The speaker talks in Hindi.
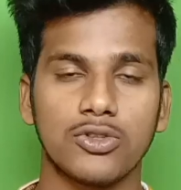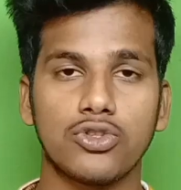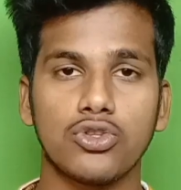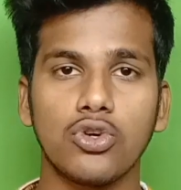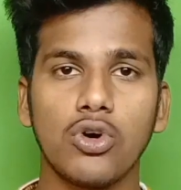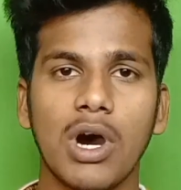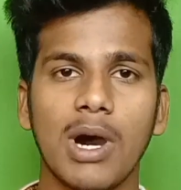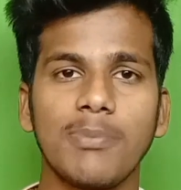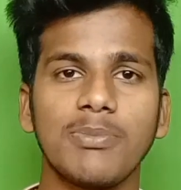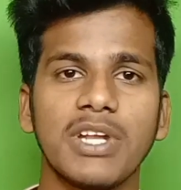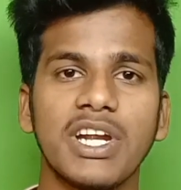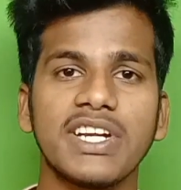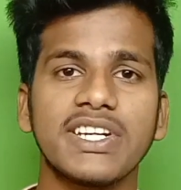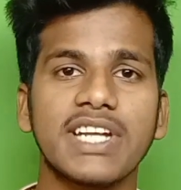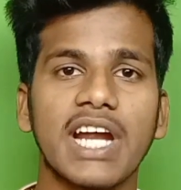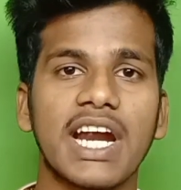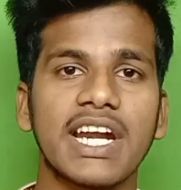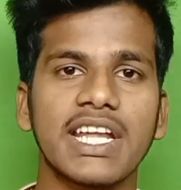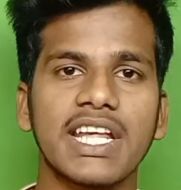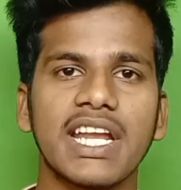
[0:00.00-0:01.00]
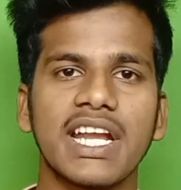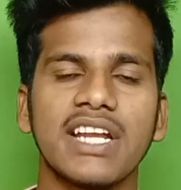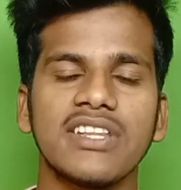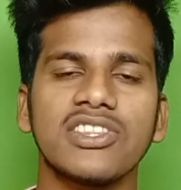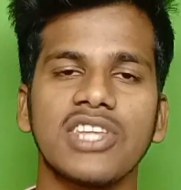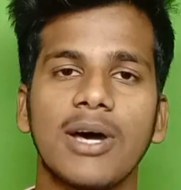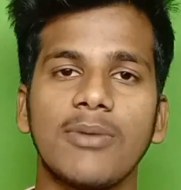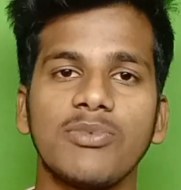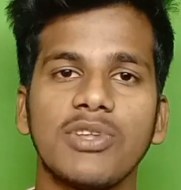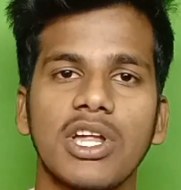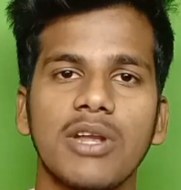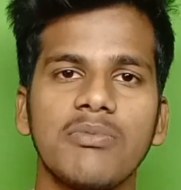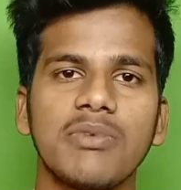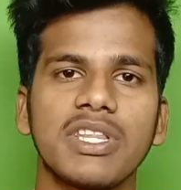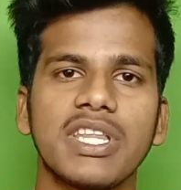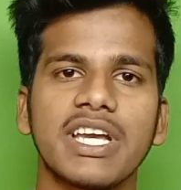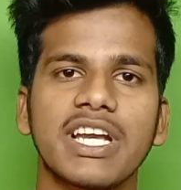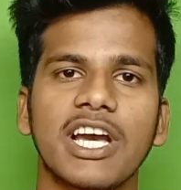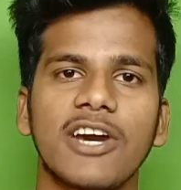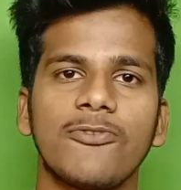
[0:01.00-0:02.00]
जो आपने टाइटल एंड थंबनेल
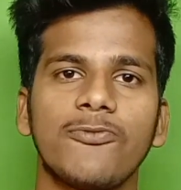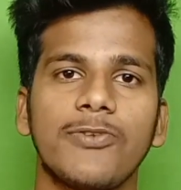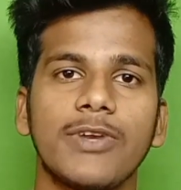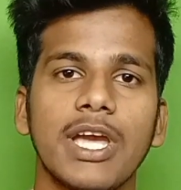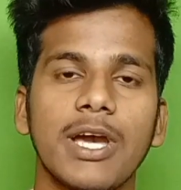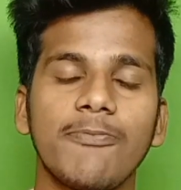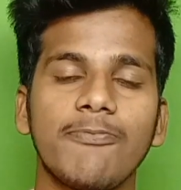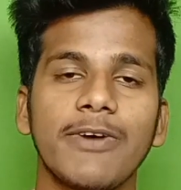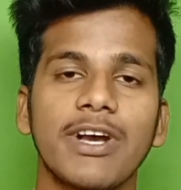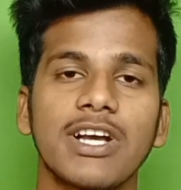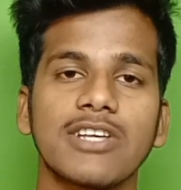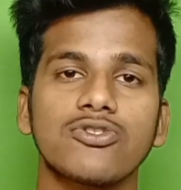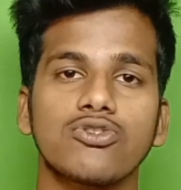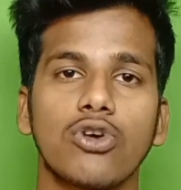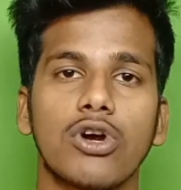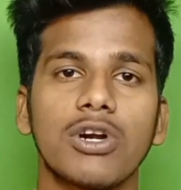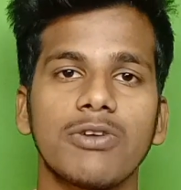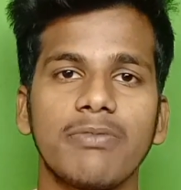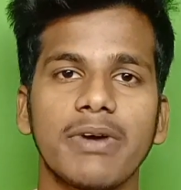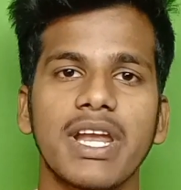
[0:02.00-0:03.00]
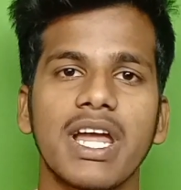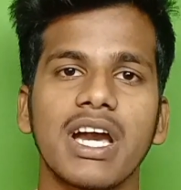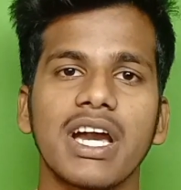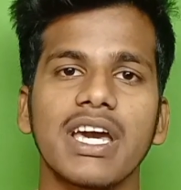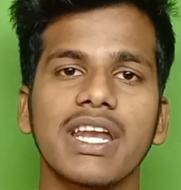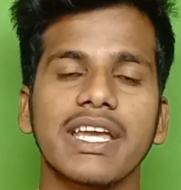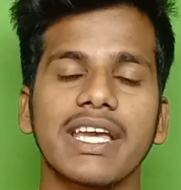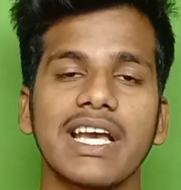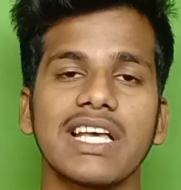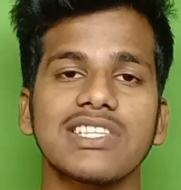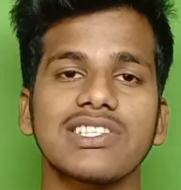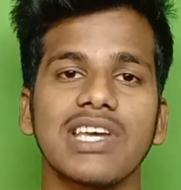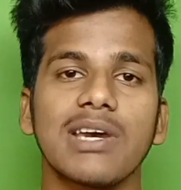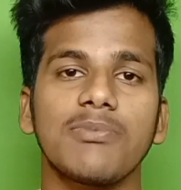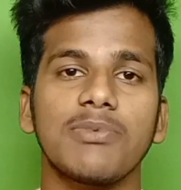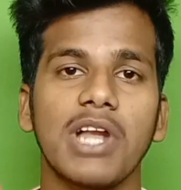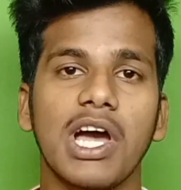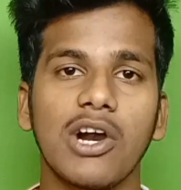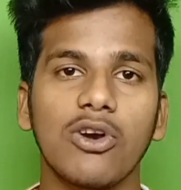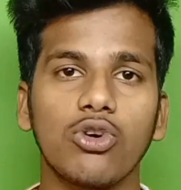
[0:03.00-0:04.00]
में देखा वी एफ एक्स शॉर्ट बनाकर कैसे
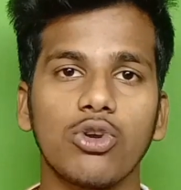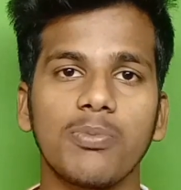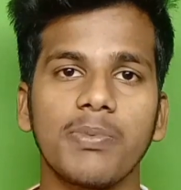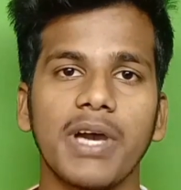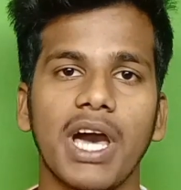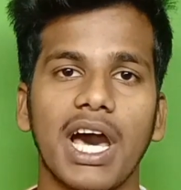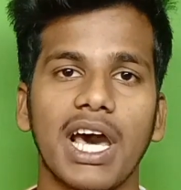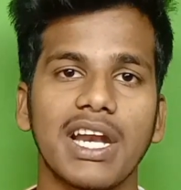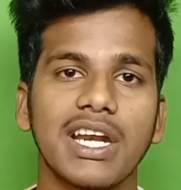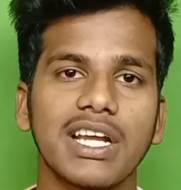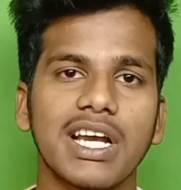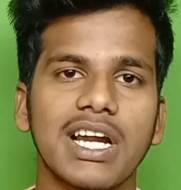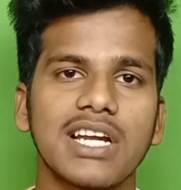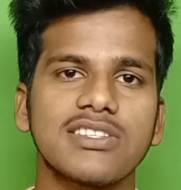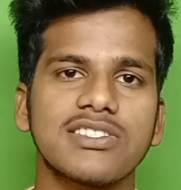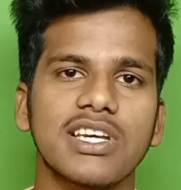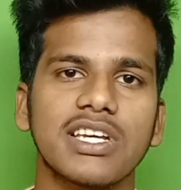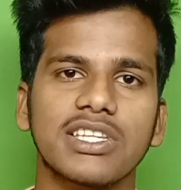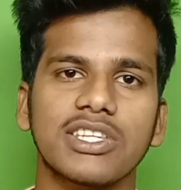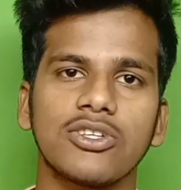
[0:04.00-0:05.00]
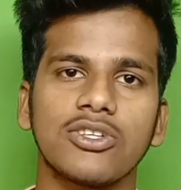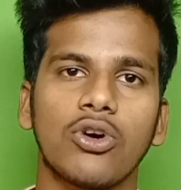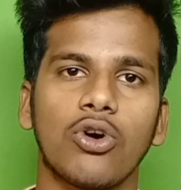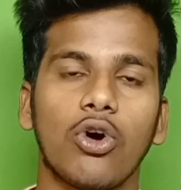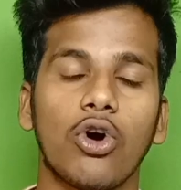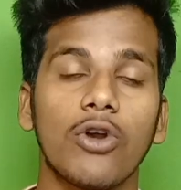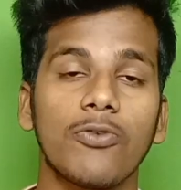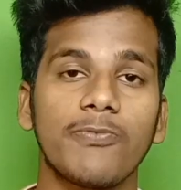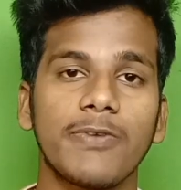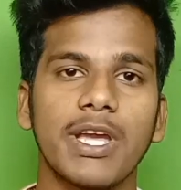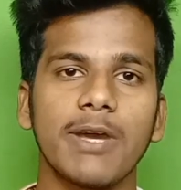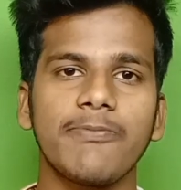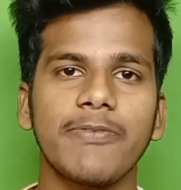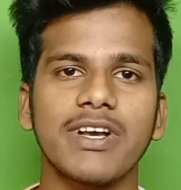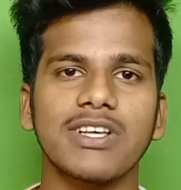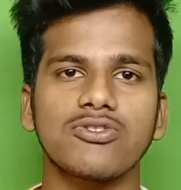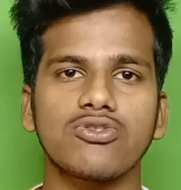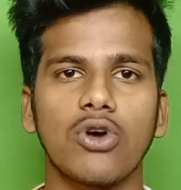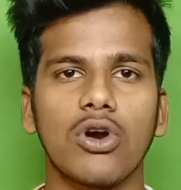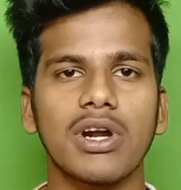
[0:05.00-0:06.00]
आप लाखों रुपए अर्न कर सकते हो और वी एफ
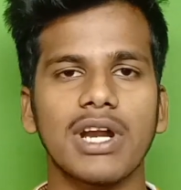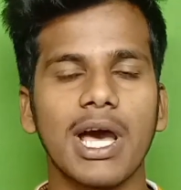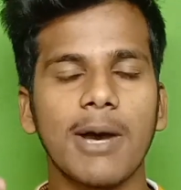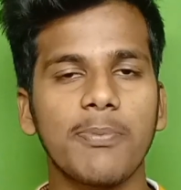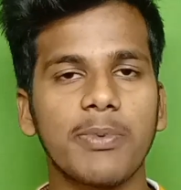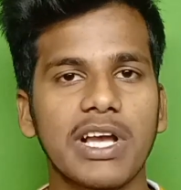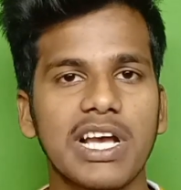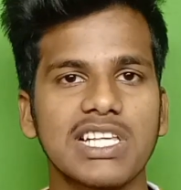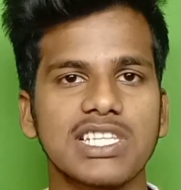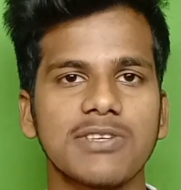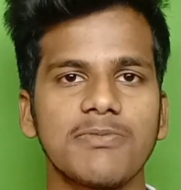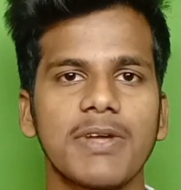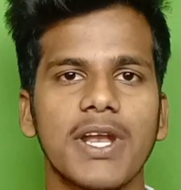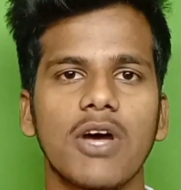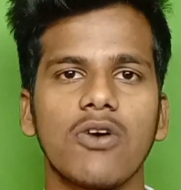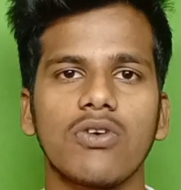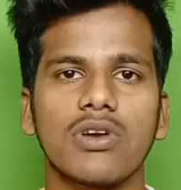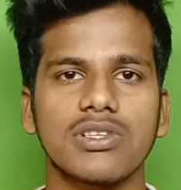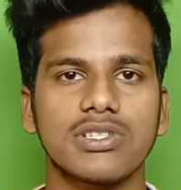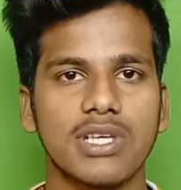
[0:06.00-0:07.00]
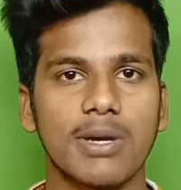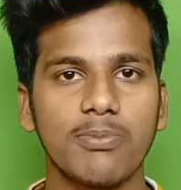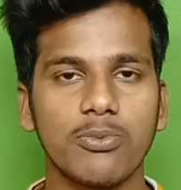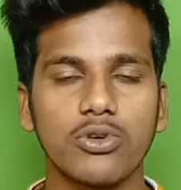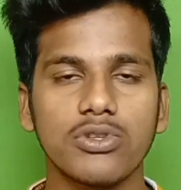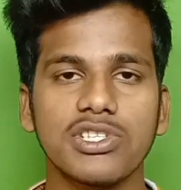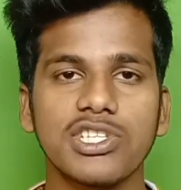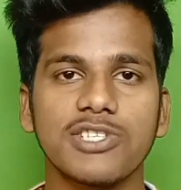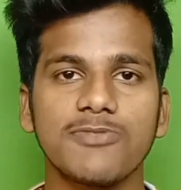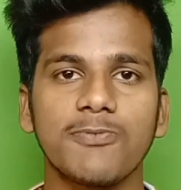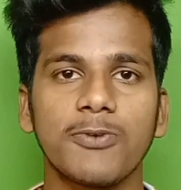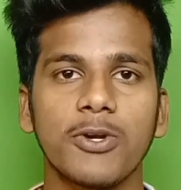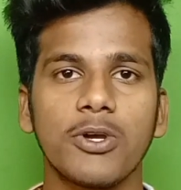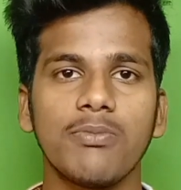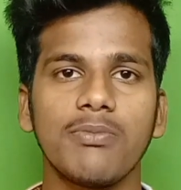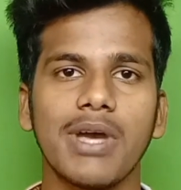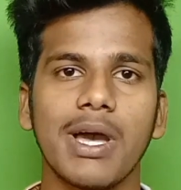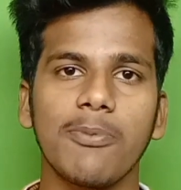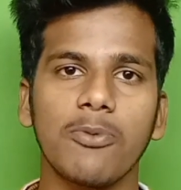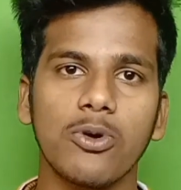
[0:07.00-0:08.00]
एक्स शॉर्ट आप कैसे बनाओगे सब कुछ इस वीडियो
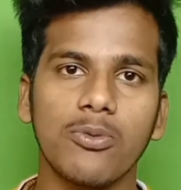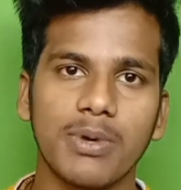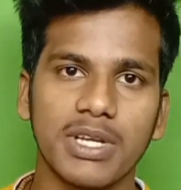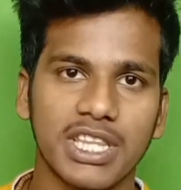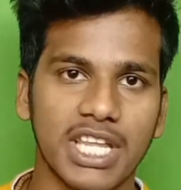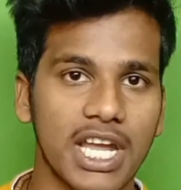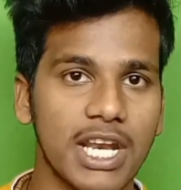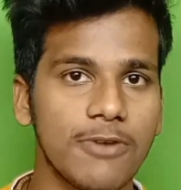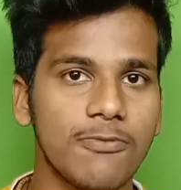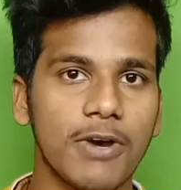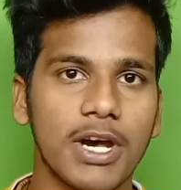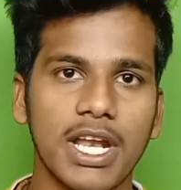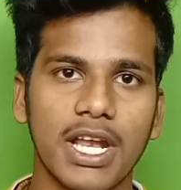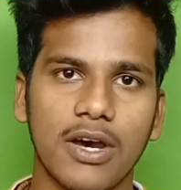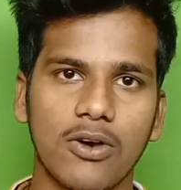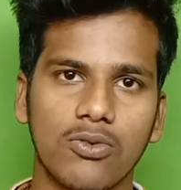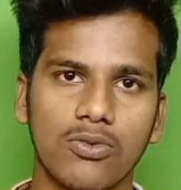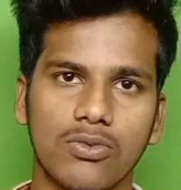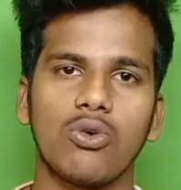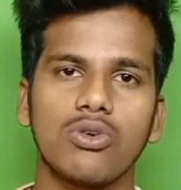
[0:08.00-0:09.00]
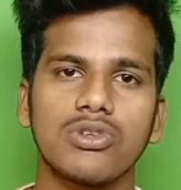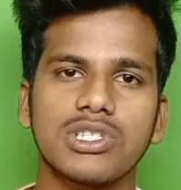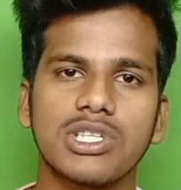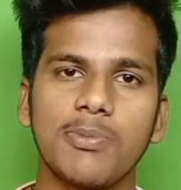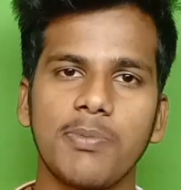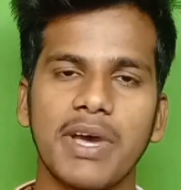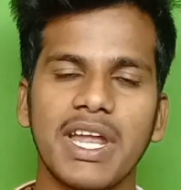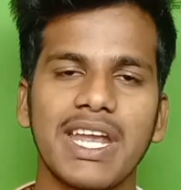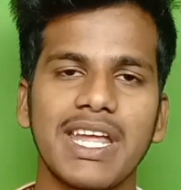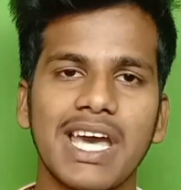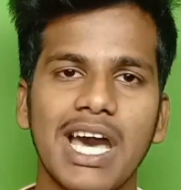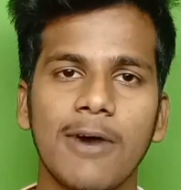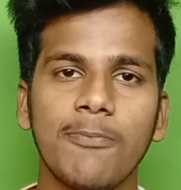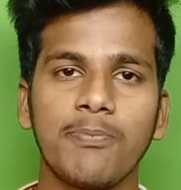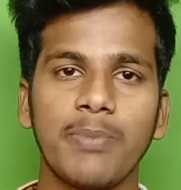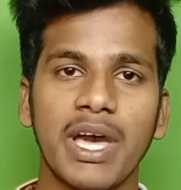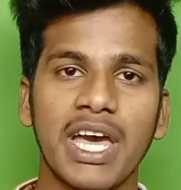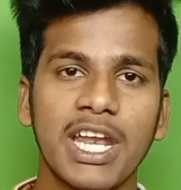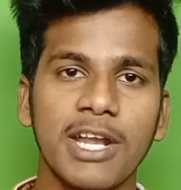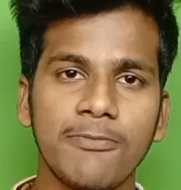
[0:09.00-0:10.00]
में आपको बताने वाला हूँ उससे पहले
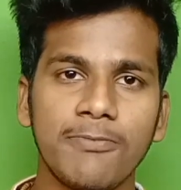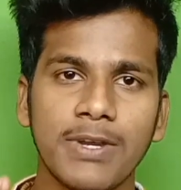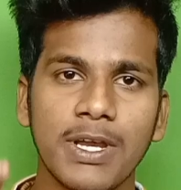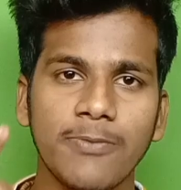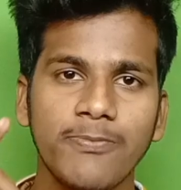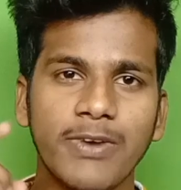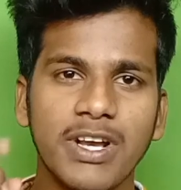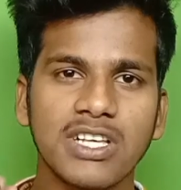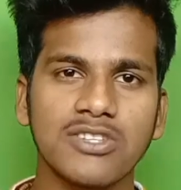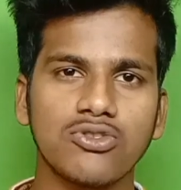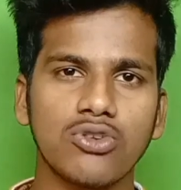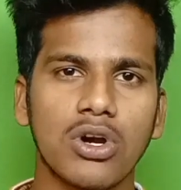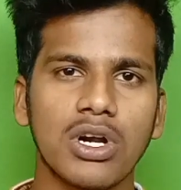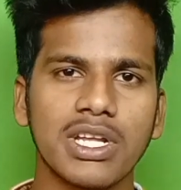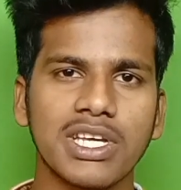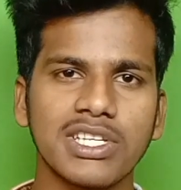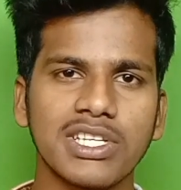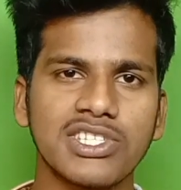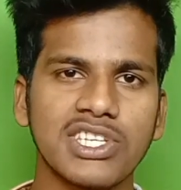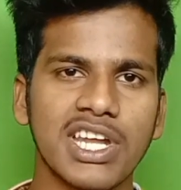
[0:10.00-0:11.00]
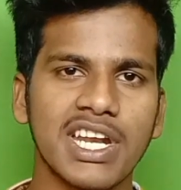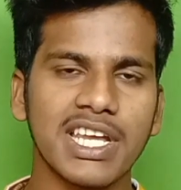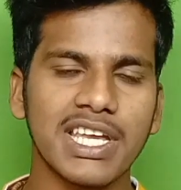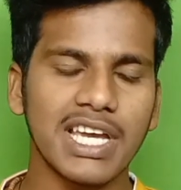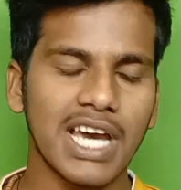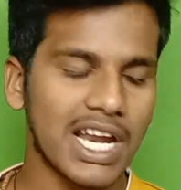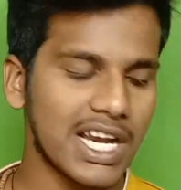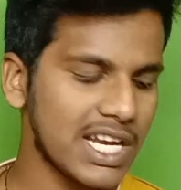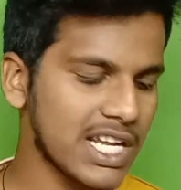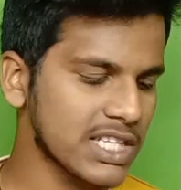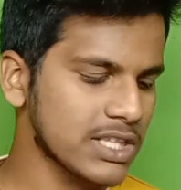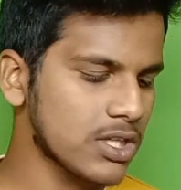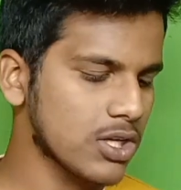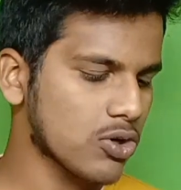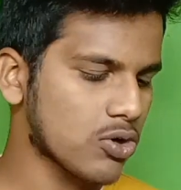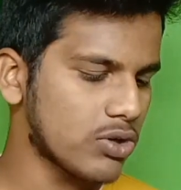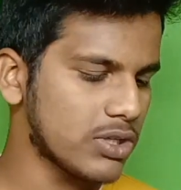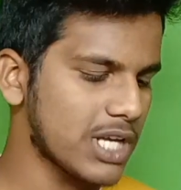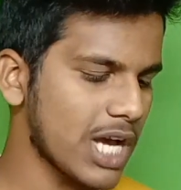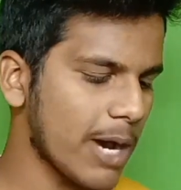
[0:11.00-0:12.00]
आप पहले वी एफ एक्स शॉर्ट के चैनल की अर्निंग
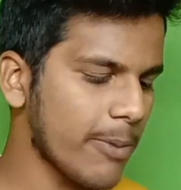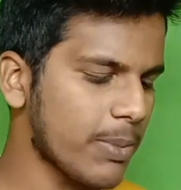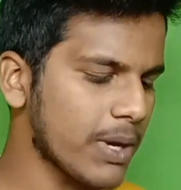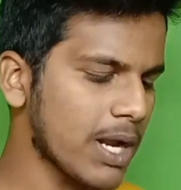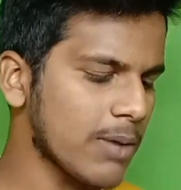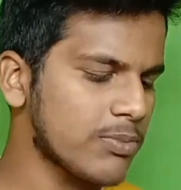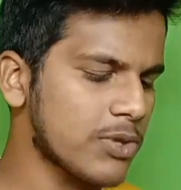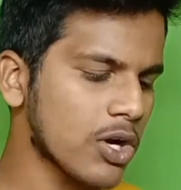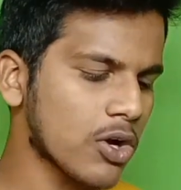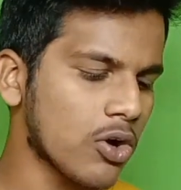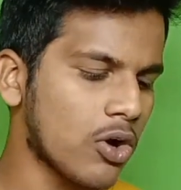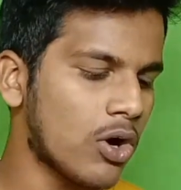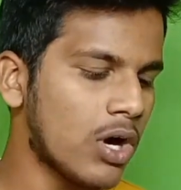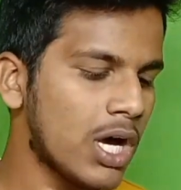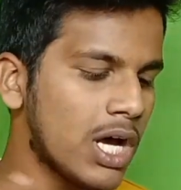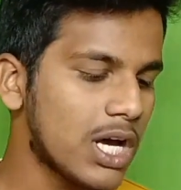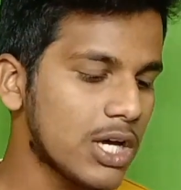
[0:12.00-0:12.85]
देखो यहाँ पर आप देखो